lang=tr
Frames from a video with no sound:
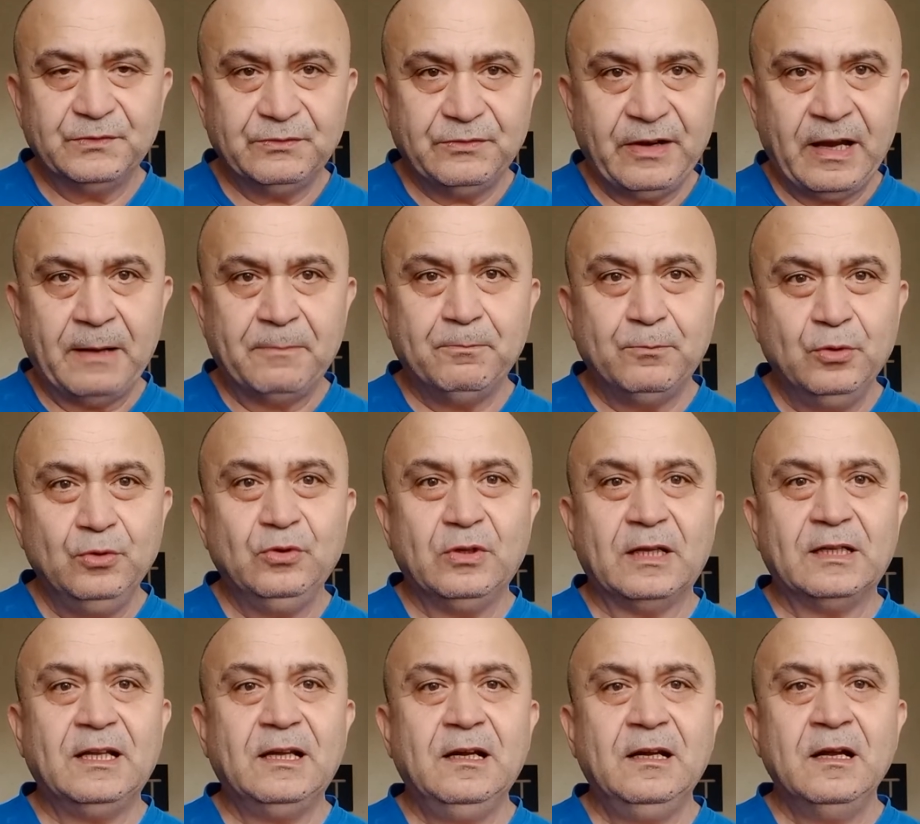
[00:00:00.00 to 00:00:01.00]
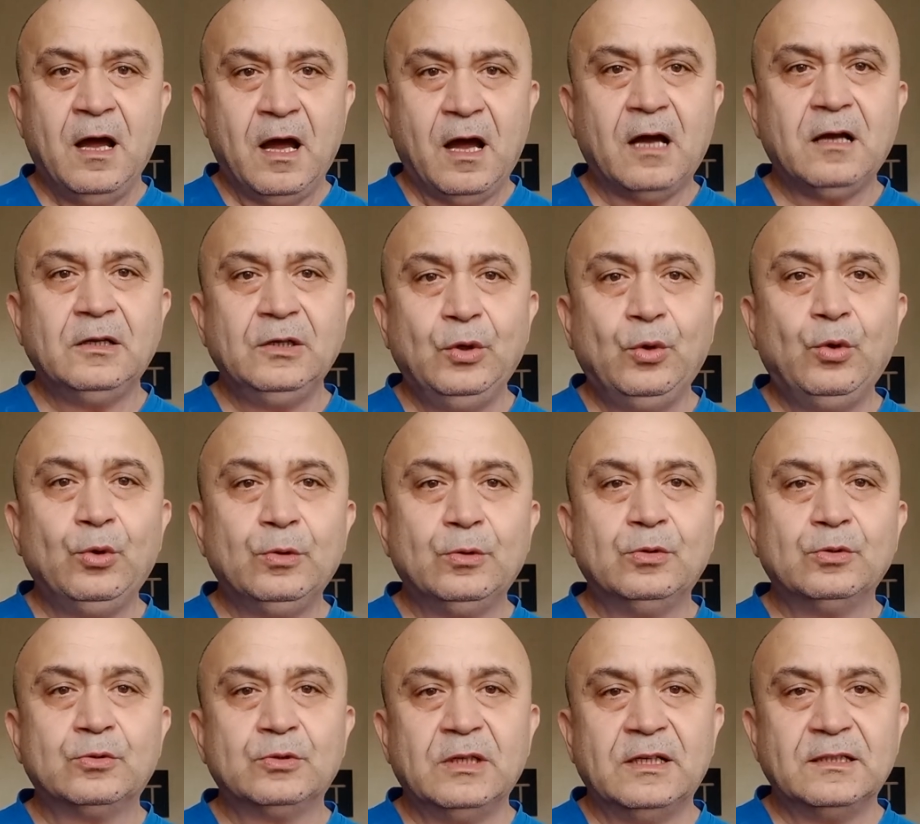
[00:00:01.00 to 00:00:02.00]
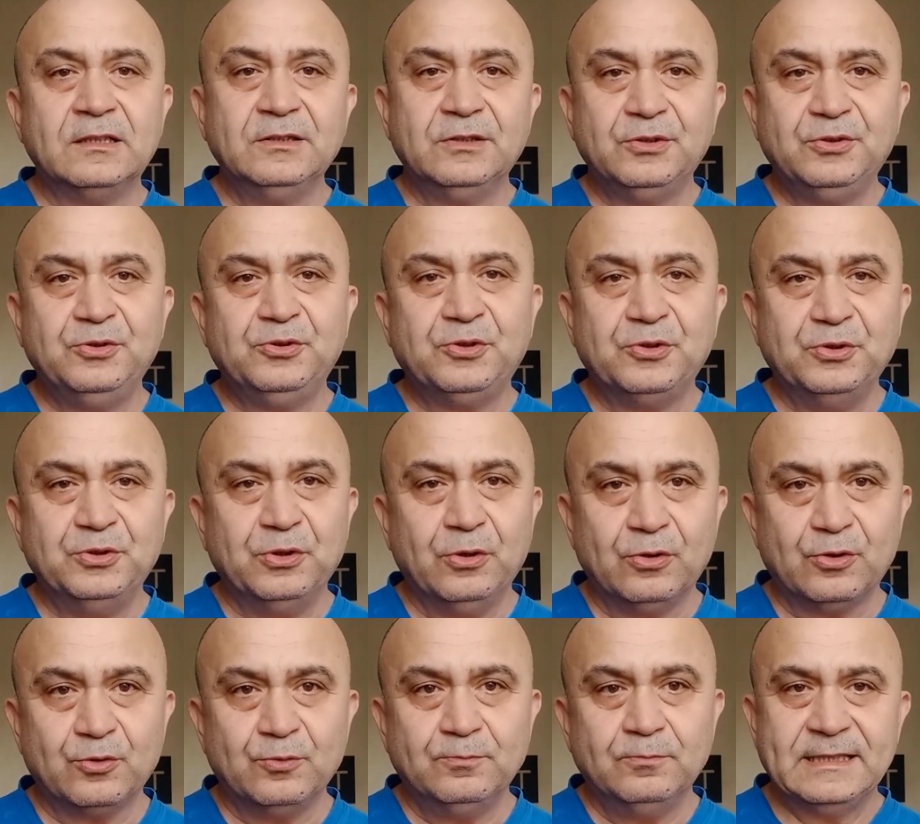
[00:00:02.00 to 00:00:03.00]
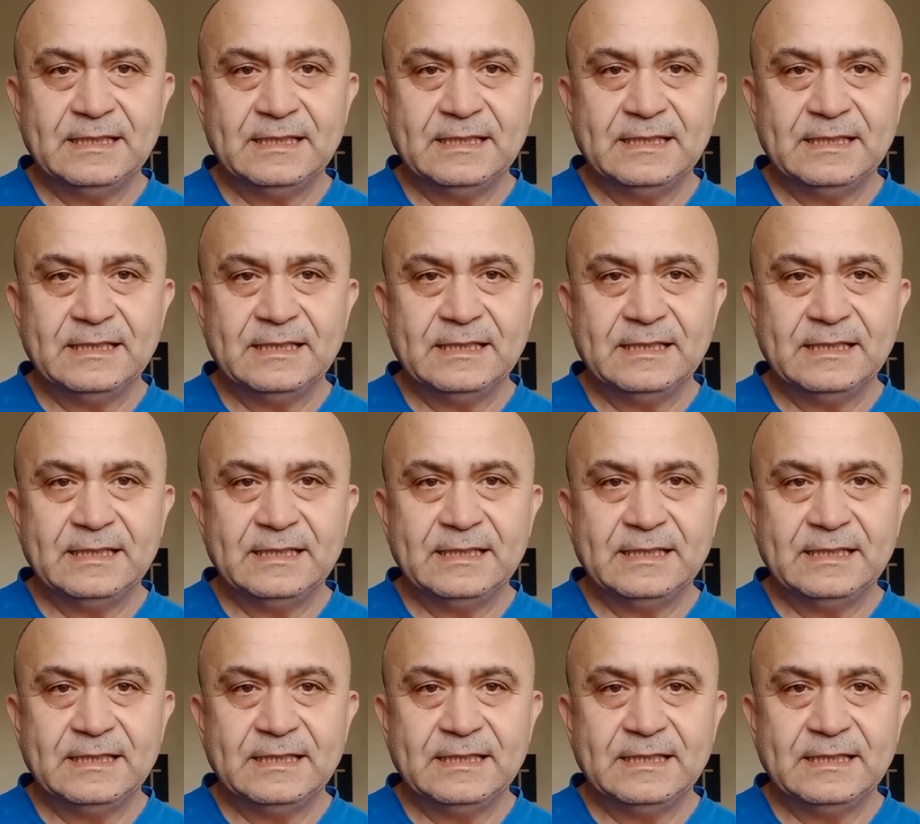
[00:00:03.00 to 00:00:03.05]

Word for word: ve bunda da haklı olduklarını düşünüyorum.